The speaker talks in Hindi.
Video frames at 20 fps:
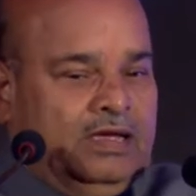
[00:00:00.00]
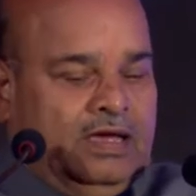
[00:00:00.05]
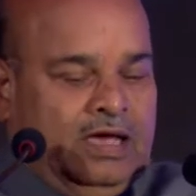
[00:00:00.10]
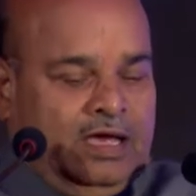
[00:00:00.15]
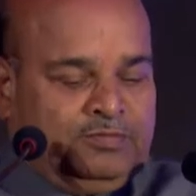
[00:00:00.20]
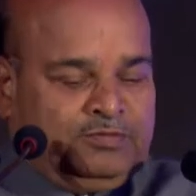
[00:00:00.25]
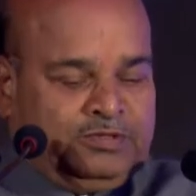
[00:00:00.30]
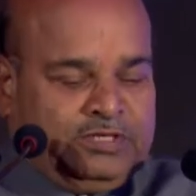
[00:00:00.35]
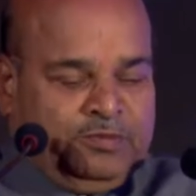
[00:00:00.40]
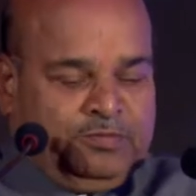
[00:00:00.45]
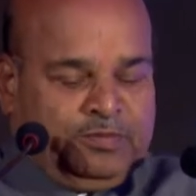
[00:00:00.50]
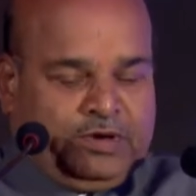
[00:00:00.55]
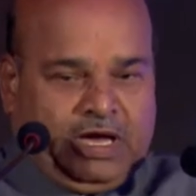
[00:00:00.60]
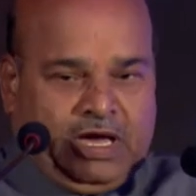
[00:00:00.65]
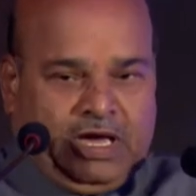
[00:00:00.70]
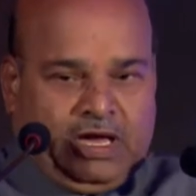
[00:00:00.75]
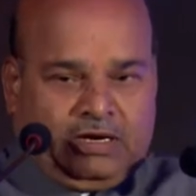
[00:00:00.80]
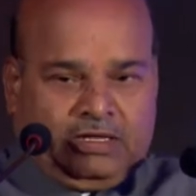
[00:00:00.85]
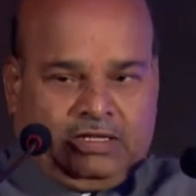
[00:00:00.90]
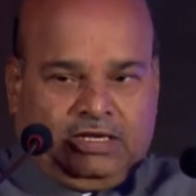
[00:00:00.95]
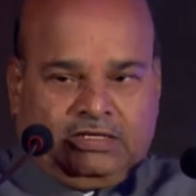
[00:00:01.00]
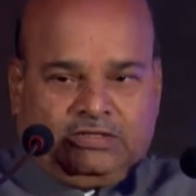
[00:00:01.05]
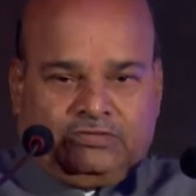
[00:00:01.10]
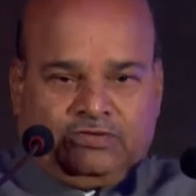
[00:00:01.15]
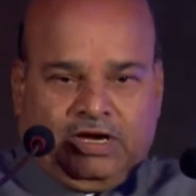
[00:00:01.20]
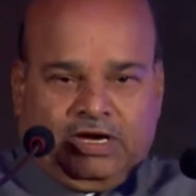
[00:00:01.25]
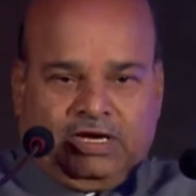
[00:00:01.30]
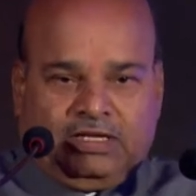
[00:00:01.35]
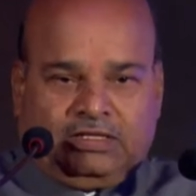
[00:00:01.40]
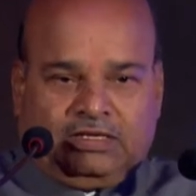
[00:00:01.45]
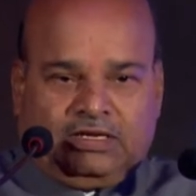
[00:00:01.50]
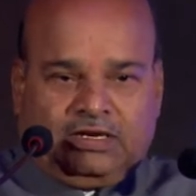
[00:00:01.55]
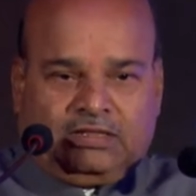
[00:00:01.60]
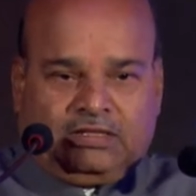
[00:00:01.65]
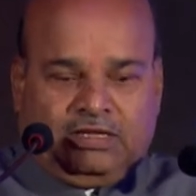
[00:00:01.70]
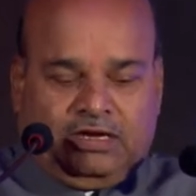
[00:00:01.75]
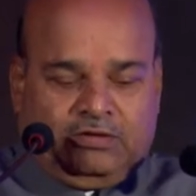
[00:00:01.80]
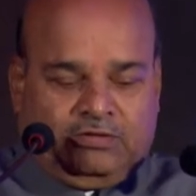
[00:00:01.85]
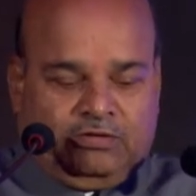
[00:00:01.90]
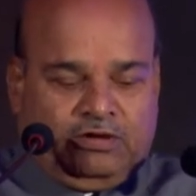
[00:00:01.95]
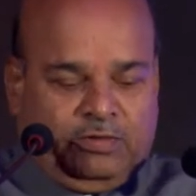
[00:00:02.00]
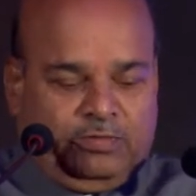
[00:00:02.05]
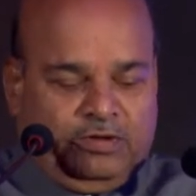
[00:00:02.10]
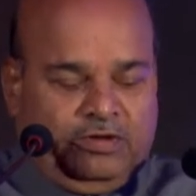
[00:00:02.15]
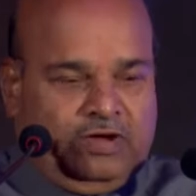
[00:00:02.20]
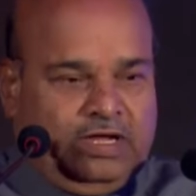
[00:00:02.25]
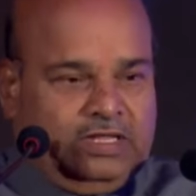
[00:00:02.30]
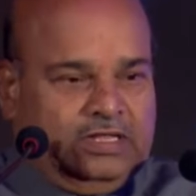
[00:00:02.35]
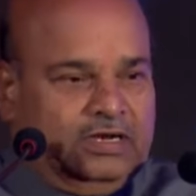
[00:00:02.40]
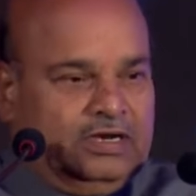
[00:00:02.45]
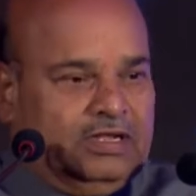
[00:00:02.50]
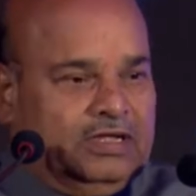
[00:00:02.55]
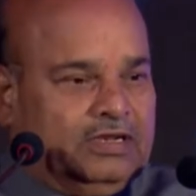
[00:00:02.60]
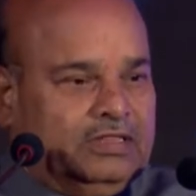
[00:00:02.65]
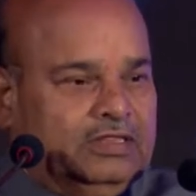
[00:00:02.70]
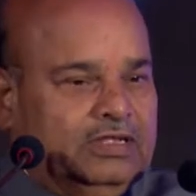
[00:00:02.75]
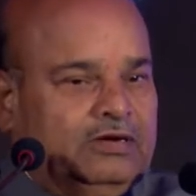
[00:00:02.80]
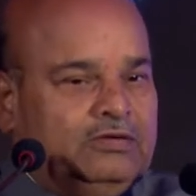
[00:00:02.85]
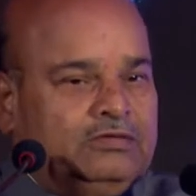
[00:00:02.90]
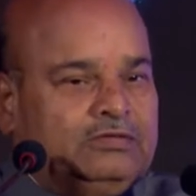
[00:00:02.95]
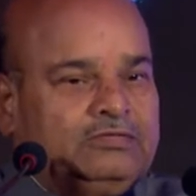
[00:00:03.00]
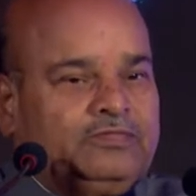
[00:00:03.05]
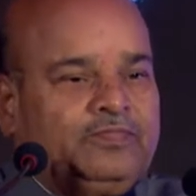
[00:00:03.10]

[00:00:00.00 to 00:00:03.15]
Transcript: आप सबका हार्दिक स्वागत करता हूं, अभिवादन करता हूं,